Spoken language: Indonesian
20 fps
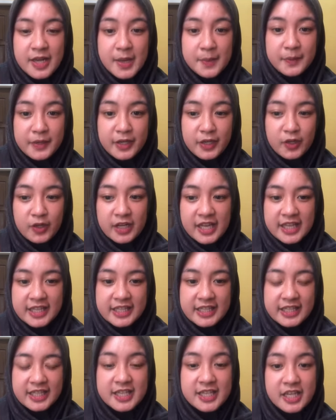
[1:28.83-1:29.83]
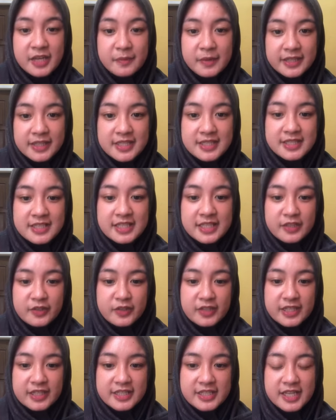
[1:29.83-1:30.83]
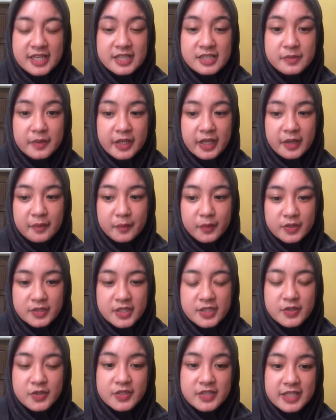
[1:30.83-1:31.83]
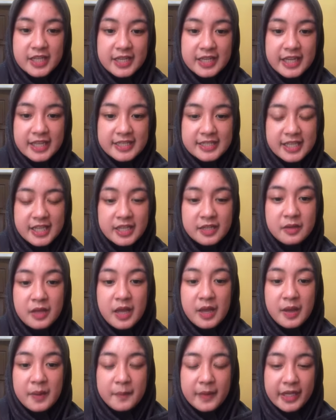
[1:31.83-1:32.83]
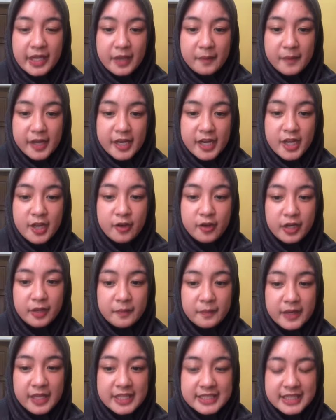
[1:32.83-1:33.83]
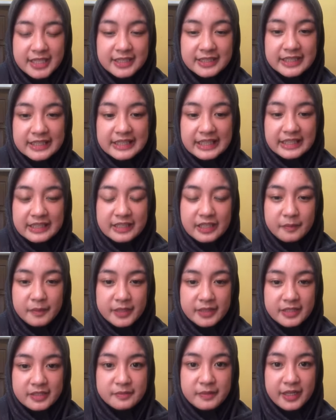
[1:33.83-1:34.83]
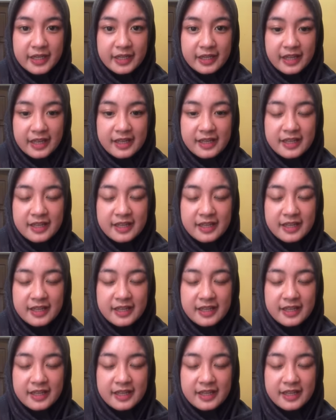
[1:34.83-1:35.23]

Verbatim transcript: Pengelolaan diri diabetes di Indonesia sebagai proses sosial dasar bagaimana orang belajar tentang diabetes mereka,